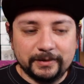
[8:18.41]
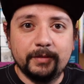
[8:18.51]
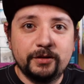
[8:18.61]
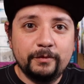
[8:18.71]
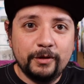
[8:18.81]

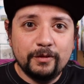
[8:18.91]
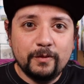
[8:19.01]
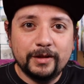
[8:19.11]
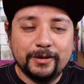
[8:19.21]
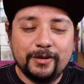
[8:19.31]
Mi número
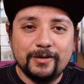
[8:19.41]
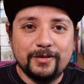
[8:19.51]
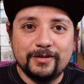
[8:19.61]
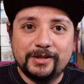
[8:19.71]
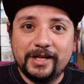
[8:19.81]
4 lo
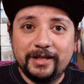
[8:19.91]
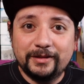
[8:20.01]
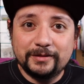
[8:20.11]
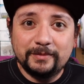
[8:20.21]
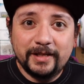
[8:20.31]
conocí en el
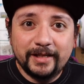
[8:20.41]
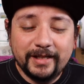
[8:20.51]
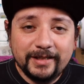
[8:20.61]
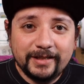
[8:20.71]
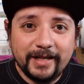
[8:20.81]

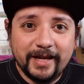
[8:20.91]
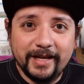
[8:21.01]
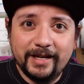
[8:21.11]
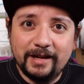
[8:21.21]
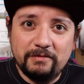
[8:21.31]
2015
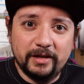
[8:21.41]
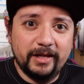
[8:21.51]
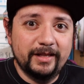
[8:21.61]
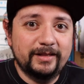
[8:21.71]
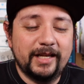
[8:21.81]
y la
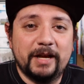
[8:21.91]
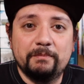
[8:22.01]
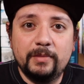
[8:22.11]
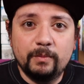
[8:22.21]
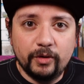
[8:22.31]
verdad es que
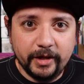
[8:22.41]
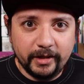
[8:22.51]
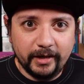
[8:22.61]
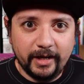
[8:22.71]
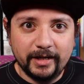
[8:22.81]
me moría
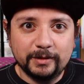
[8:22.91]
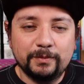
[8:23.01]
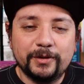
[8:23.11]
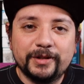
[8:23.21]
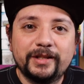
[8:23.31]
de ganas
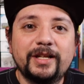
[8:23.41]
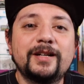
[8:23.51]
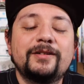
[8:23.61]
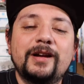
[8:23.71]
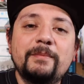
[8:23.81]
por
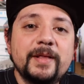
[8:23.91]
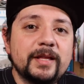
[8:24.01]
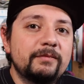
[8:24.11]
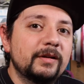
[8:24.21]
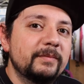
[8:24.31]
tenerlo.
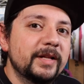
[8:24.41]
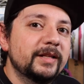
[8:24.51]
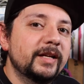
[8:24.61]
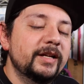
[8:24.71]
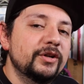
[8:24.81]

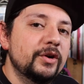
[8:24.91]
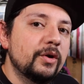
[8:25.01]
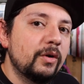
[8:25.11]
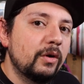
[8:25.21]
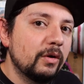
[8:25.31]
Lamentablemente
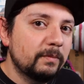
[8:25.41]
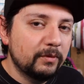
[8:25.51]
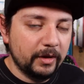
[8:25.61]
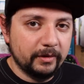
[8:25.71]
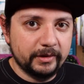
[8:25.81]
no lo
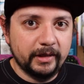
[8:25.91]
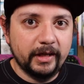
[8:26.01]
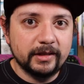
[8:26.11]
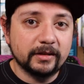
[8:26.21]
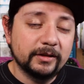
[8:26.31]
pude conseguir
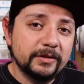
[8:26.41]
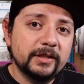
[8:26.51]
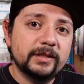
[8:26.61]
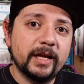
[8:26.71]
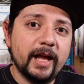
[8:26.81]
en ese
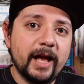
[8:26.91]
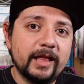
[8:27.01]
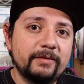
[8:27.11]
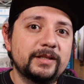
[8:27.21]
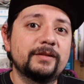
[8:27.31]
entonces y
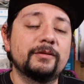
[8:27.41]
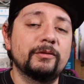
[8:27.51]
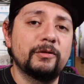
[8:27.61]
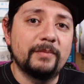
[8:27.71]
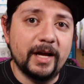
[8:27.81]
cada vez se
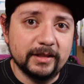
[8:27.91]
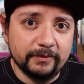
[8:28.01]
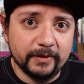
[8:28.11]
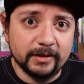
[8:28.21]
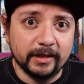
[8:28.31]
volvió más
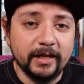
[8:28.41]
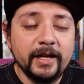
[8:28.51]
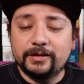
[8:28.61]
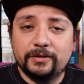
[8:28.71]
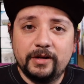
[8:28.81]
difícil.
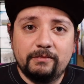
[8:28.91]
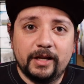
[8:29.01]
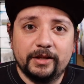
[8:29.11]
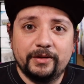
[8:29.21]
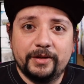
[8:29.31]
Estoy
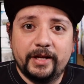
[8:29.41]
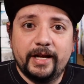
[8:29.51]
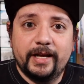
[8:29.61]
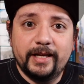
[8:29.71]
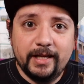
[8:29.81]
hablando
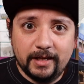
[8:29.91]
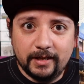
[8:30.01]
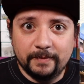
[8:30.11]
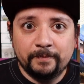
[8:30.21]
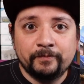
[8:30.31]
de
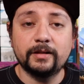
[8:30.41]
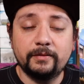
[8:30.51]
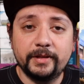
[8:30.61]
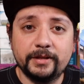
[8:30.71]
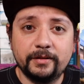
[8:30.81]
Iki. Esa
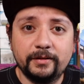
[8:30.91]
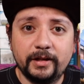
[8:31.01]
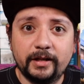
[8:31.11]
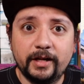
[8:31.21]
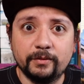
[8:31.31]
nueva edición
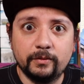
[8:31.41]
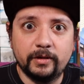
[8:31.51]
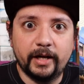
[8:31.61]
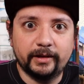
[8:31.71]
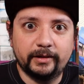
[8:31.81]
tiene
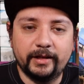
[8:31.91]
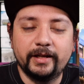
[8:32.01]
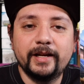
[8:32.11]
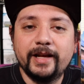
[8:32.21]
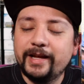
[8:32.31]
un arte
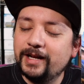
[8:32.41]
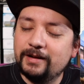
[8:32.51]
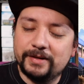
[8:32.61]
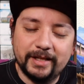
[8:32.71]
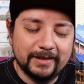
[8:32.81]
que
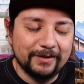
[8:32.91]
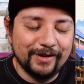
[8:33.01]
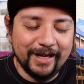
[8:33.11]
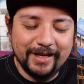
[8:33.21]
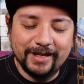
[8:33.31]
la verdad se
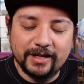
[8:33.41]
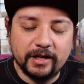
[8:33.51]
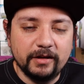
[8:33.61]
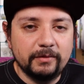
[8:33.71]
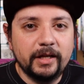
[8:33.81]
ve
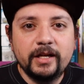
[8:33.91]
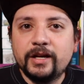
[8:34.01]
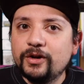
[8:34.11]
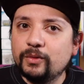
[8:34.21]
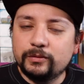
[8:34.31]
increíble
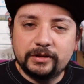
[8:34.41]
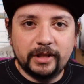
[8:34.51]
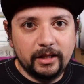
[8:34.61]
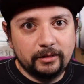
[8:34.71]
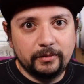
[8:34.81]
un
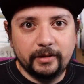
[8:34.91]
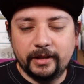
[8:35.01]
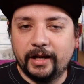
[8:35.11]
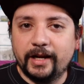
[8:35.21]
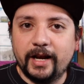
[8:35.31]
salto
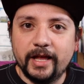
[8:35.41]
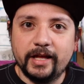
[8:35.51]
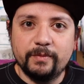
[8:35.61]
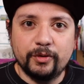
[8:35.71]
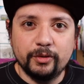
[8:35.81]
en la
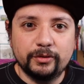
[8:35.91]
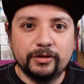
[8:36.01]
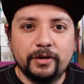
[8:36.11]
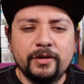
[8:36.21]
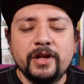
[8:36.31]
calidad de
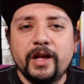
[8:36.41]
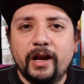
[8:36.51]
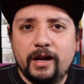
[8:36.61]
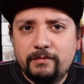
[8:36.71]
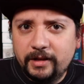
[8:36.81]
producción.
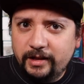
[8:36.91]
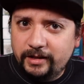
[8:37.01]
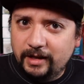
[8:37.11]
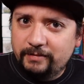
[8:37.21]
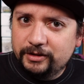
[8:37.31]
La
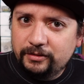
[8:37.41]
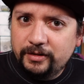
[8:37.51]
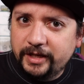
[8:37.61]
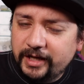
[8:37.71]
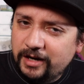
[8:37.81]
verdad, la versión
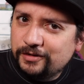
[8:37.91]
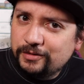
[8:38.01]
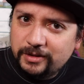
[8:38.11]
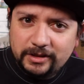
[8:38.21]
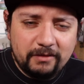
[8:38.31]
original
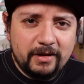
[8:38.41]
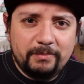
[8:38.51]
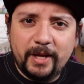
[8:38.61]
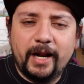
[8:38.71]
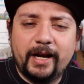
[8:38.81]
no
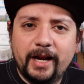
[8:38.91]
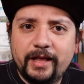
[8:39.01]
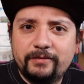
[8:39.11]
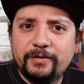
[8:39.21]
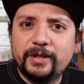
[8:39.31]
estaba para
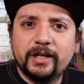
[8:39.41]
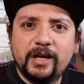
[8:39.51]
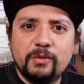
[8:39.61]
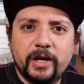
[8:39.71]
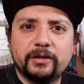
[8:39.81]
nada fea,
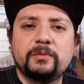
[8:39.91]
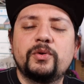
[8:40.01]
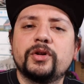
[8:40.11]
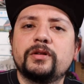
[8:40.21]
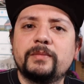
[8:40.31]
tenía un arte un
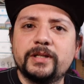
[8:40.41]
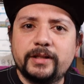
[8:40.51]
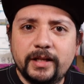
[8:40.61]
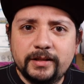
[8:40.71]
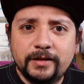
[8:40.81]
poquito más
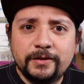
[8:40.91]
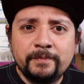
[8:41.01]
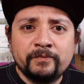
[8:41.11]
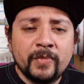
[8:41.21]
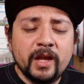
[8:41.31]

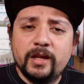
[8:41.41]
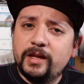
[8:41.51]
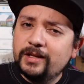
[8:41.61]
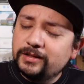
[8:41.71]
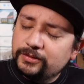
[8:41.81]
clásico,
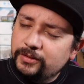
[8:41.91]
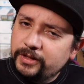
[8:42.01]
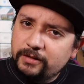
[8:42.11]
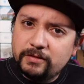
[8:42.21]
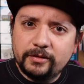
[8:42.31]
y estoy
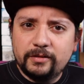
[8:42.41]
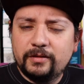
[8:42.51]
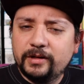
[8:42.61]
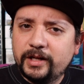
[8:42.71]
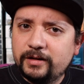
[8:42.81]
de acuerdo
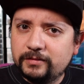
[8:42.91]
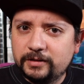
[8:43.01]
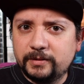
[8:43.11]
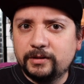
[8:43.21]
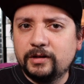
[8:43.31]
con que
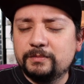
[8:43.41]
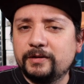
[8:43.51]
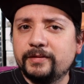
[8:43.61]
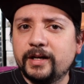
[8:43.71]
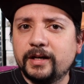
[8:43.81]
algunas personas
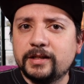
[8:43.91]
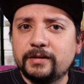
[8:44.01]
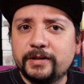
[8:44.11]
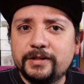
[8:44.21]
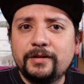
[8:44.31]
prefieran
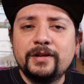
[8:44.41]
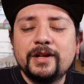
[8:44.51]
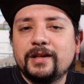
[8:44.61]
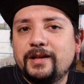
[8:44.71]
esa versión.